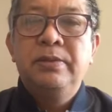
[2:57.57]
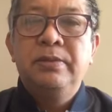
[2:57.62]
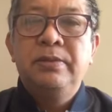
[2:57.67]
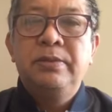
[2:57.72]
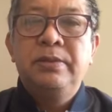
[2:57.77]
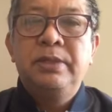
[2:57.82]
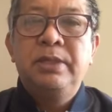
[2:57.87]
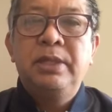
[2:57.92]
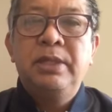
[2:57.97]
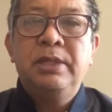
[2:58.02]

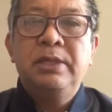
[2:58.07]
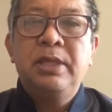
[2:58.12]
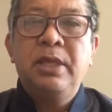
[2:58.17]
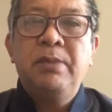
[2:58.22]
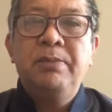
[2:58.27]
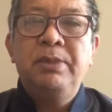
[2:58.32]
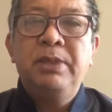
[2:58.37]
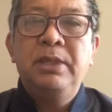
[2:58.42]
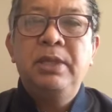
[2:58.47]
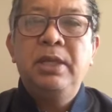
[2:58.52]

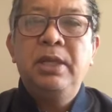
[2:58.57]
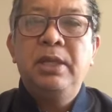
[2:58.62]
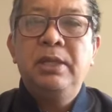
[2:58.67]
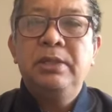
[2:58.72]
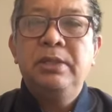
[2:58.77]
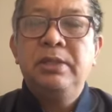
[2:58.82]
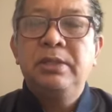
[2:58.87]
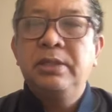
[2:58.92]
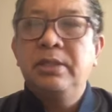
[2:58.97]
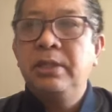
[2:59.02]
sinasabi nilang
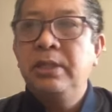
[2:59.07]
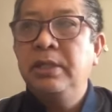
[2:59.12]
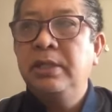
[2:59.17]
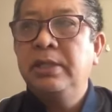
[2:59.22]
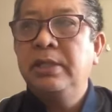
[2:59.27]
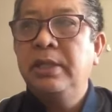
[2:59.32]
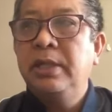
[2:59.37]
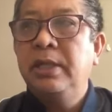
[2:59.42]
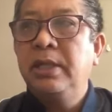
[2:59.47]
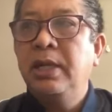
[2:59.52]

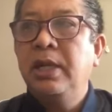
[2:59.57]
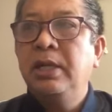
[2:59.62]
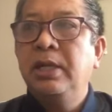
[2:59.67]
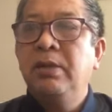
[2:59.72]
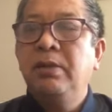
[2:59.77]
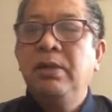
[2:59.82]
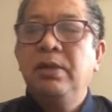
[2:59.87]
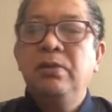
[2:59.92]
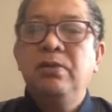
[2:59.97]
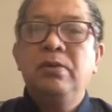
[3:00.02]
sinisira daw
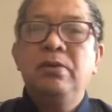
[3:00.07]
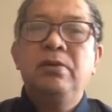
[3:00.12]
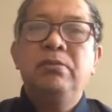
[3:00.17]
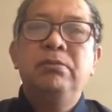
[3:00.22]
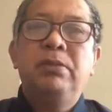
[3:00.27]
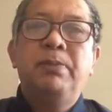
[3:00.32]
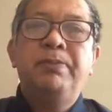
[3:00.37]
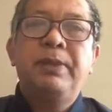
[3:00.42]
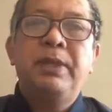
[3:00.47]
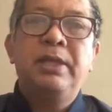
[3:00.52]
ako o
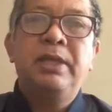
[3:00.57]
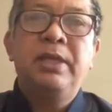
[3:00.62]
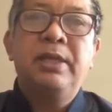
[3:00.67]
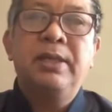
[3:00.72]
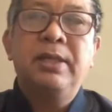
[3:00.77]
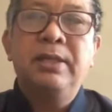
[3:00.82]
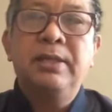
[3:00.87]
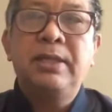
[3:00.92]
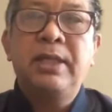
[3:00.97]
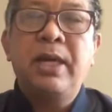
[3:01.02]

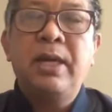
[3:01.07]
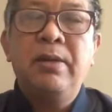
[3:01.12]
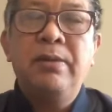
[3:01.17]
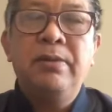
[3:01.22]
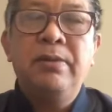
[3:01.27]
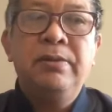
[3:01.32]
mapanirang tao.